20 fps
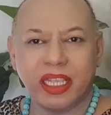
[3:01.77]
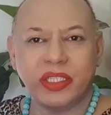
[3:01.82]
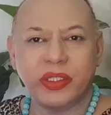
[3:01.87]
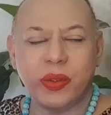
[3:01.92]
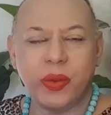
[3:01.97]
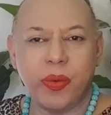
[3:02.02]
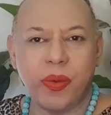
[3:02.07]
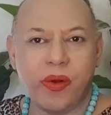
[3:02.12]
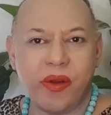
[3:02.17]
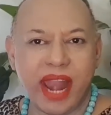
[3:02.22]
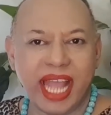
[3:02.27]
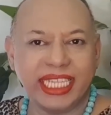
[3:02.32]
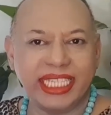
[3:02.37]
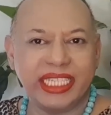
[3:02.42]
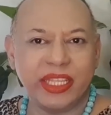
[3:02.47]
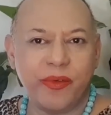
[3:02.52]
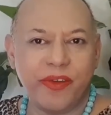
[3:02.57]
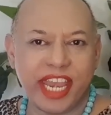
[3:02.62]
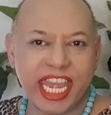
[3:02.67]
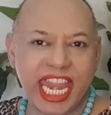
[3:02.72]
สุรั
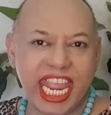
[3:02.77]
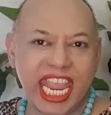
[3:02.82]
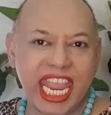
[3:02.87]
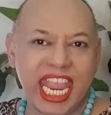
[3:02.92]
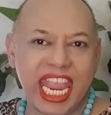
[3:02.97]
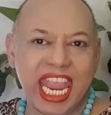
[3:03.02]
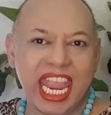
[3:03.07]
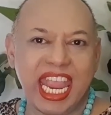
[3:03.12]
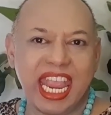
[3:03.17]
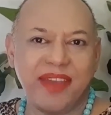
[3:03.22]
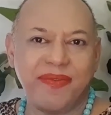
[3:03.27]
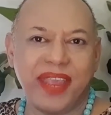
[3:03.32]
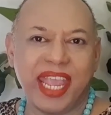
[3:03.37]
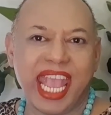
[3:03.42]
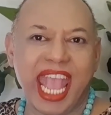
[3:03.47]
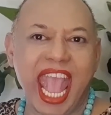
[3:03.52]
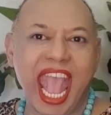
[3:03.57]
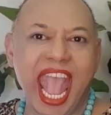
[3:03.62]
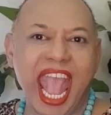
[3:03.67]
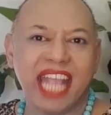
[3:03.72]
สวดีเห็นไหม
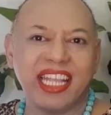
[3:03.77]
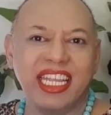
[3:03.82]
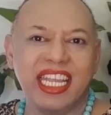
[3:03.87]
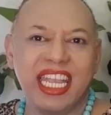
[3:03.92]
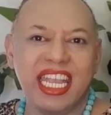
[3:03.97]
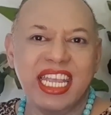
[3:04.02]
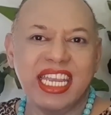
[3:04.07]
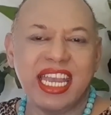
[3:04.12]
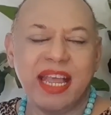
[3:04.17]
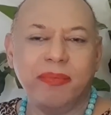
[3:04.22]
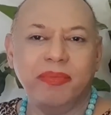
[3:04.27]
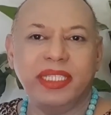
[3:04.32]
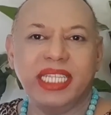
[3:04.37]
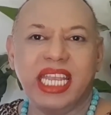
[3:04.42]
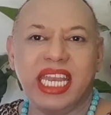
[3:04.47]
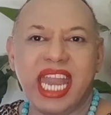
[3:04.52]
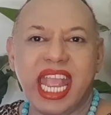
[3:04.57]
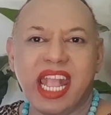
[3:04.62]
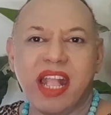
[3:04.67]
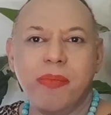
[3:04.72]
คะทำสิ่
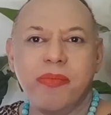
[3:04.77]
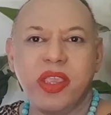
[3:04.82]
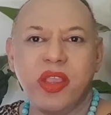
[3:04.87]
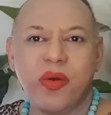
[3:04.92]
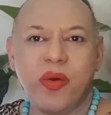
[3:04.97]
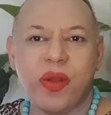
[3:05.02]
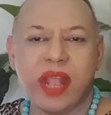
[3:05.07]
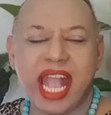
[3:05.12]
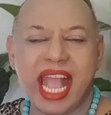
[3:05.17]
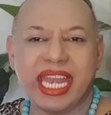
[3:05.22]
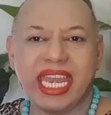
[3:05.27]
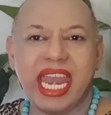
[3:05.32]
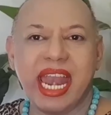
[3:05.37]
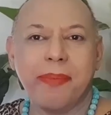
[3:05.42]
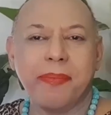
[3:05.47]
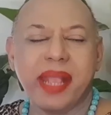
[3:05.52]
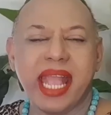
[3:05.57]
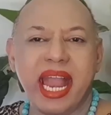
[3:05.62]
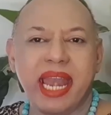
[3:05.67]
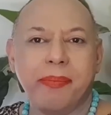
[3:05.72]
งใดก็มีโอกาสได้
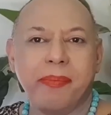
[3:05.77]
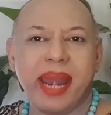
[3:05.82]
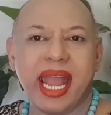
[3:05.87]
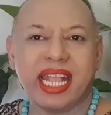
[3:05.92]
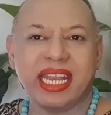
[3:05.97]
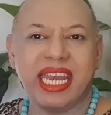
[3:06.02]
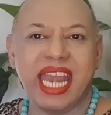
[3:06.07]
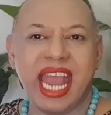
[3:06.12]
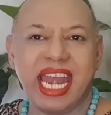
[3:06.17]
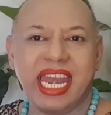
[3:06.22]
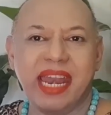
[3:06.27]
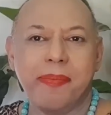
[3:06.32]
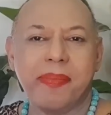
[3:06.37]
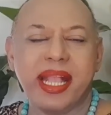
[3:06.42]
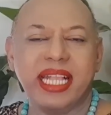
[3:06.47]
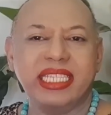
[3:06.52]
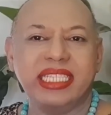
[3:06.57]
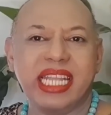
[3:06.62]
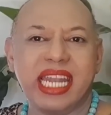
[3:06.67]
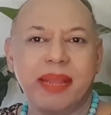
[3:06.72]
รับการผลักดันได้รับ
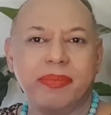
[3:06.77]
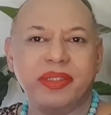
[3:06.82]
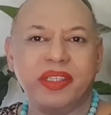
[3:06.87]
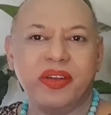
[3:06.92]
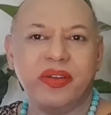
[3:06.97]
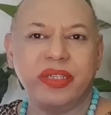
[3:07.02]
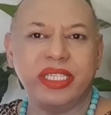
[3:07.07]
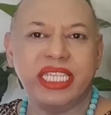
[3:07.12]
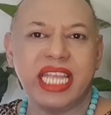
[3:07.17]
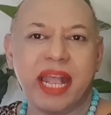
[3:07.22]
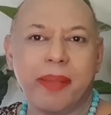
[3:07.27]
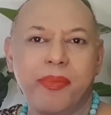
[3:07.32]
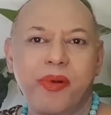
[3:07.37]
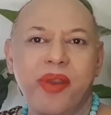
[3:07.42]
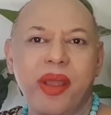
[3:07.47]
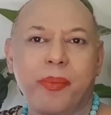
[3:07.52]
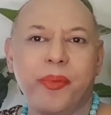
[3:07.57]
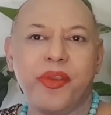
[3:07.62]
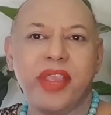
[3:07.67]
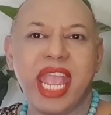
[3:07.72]
การสนับสนุนจากผู้
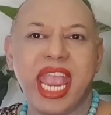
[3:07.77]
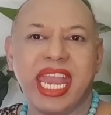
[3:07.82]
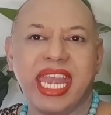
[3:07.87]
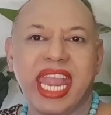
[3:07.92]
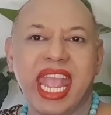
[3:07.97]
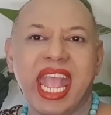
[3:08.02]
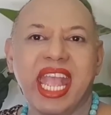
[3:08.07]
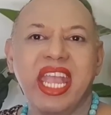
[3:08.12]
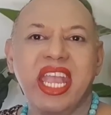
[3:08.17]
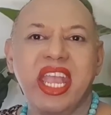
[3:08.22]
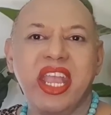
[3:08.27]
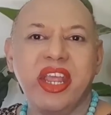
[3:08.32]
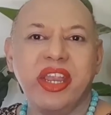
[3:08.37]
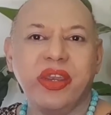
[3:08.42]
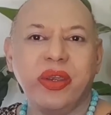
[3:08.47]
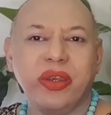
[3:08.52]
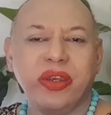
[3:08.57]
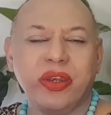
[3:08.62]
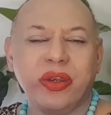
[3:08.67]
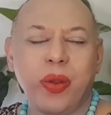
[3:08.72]
หลักผู้ใหญ่เนี่ย
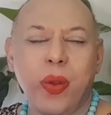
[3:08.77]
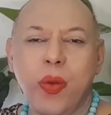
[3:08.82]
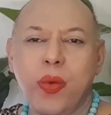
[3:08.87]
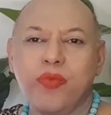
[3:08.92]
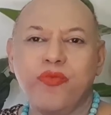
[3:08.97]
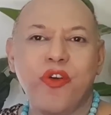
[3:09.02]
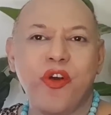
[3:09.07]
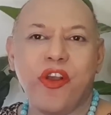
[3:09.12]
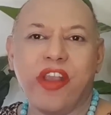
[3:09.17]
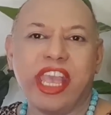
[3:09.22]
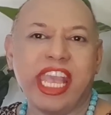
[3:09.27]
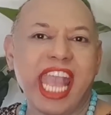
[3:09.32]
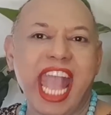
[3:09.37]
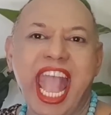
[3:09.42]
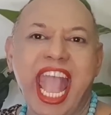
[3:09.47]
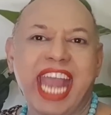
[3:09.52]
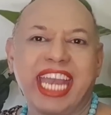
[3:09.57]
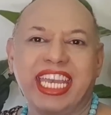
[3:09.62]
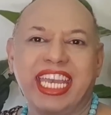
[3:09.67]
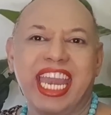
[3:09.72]
ทุกวง
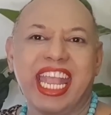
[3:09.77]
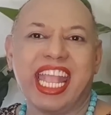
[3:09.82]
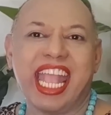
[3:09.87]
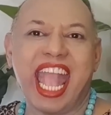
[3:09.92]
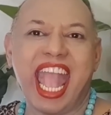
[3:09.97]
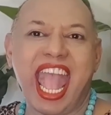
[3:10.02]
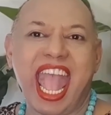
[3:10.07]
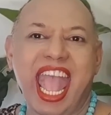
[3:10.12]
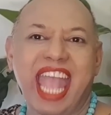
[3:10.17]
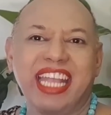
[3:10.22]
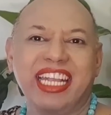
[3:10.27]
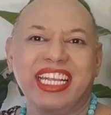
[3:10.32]
การนะคะ